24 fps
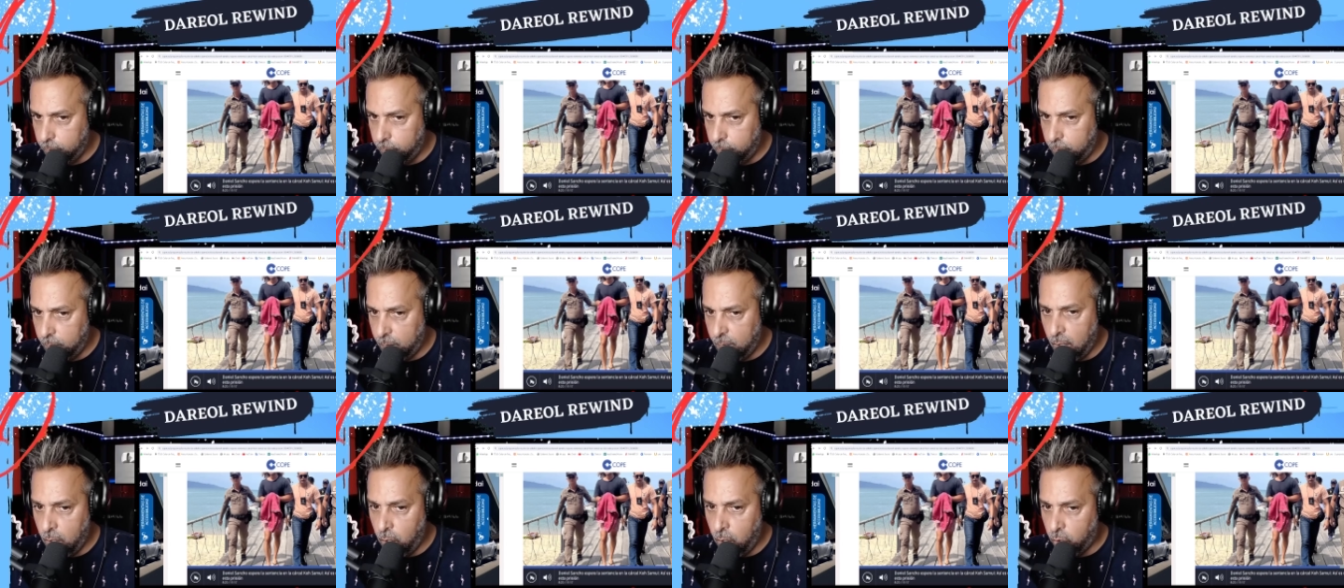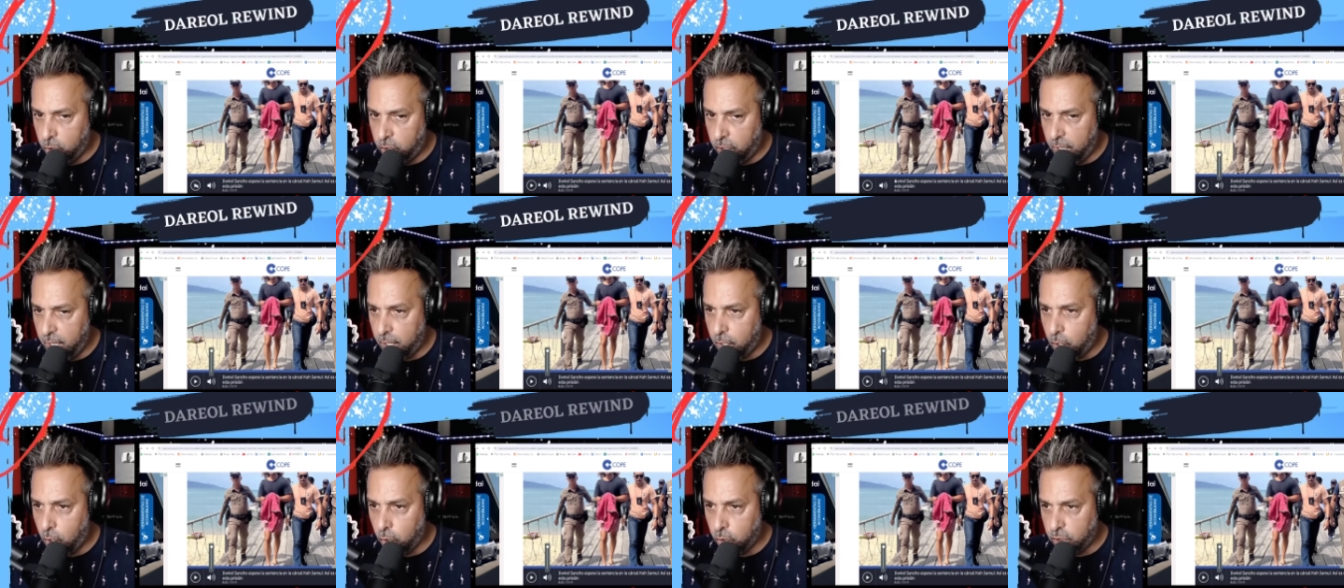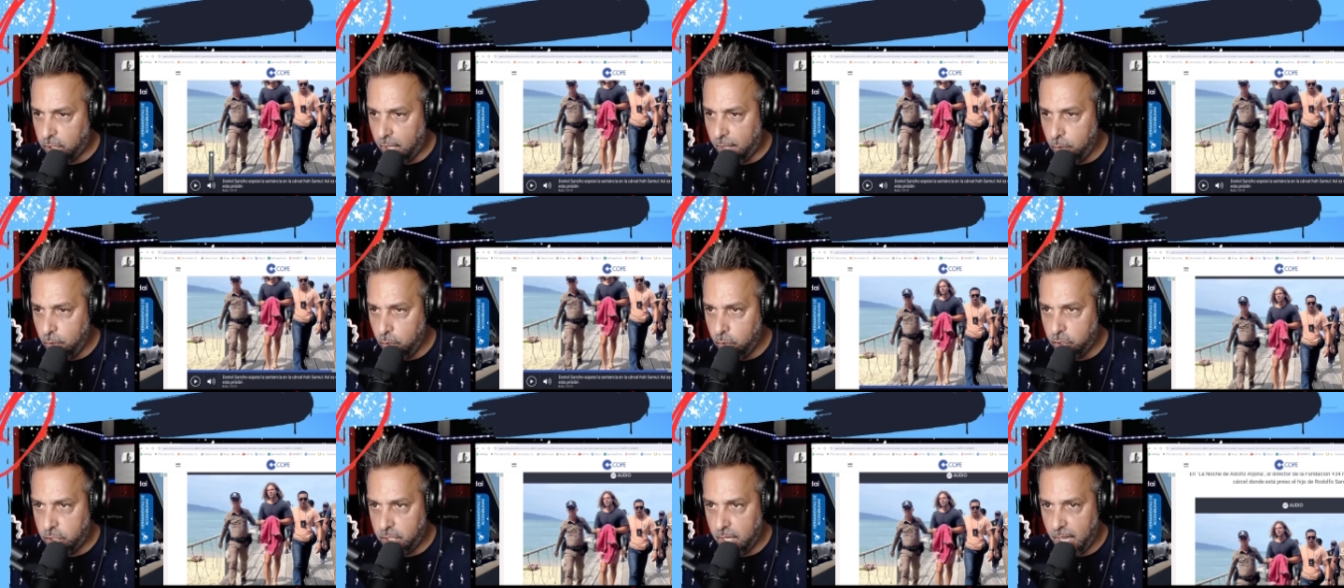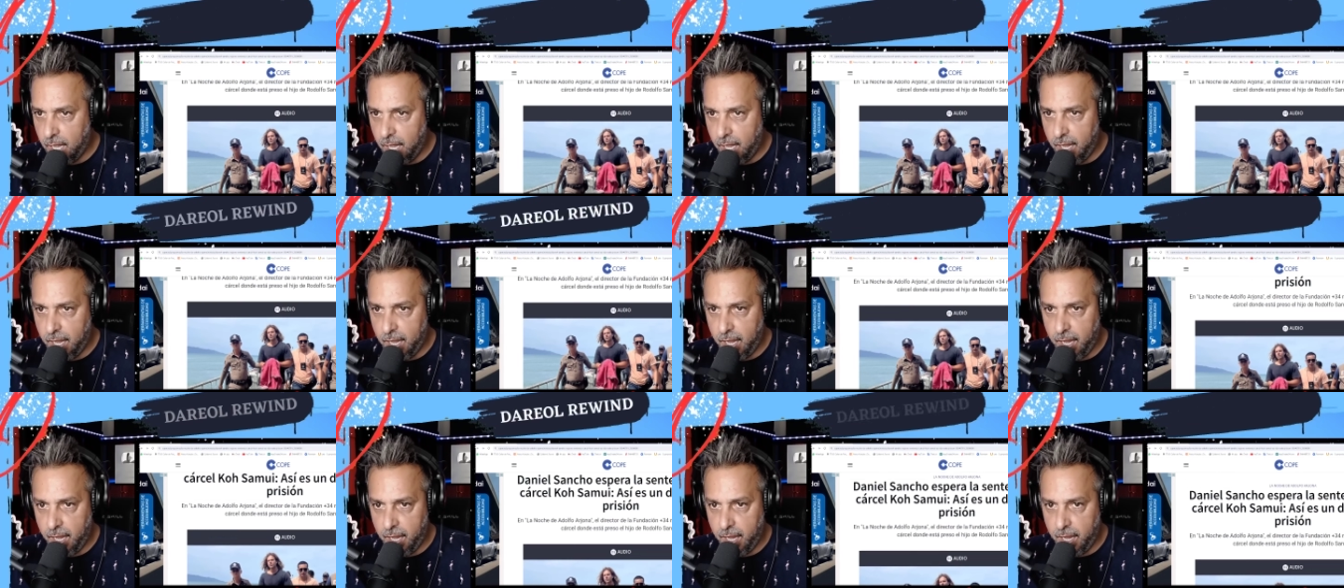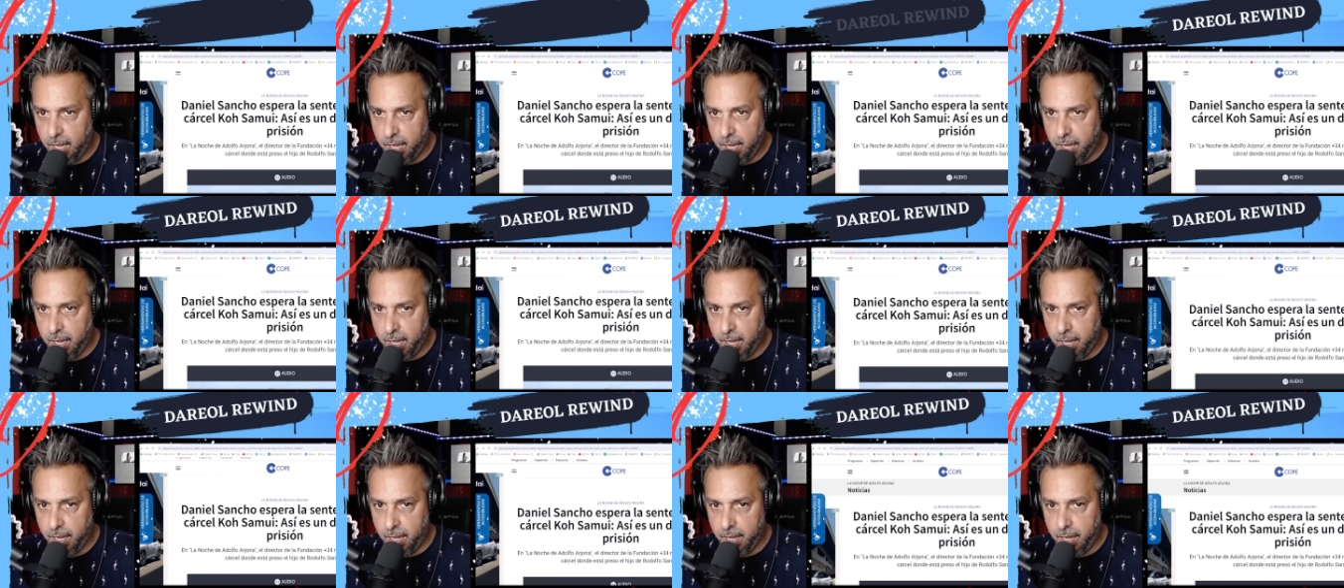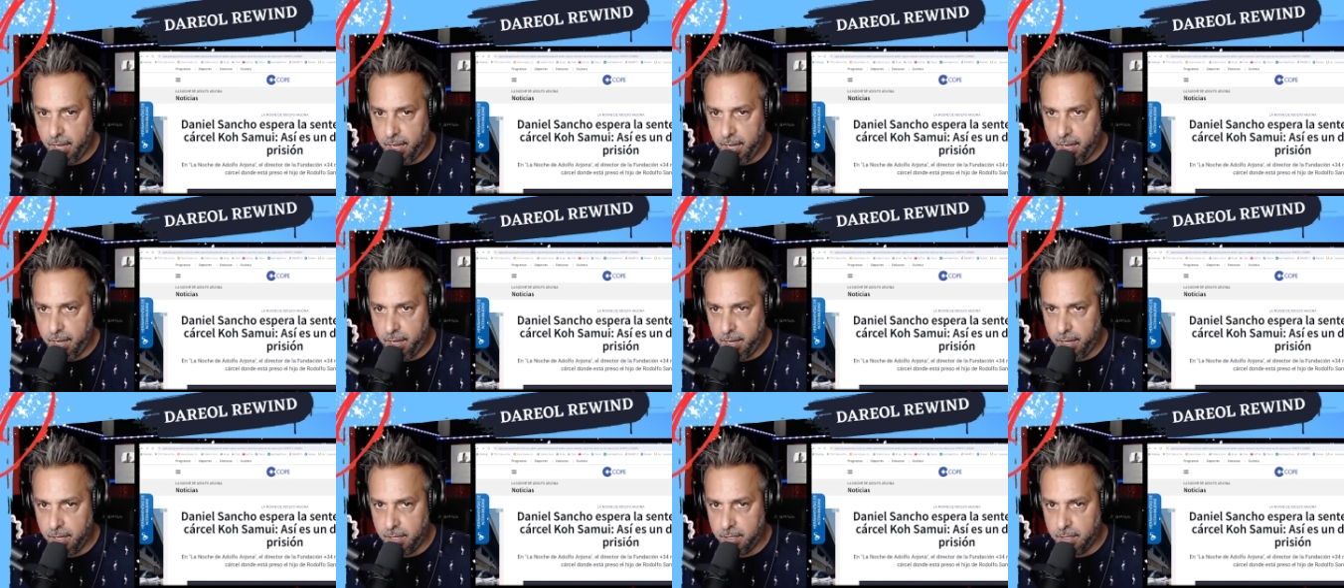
lo tiene cortado, o sea, eh,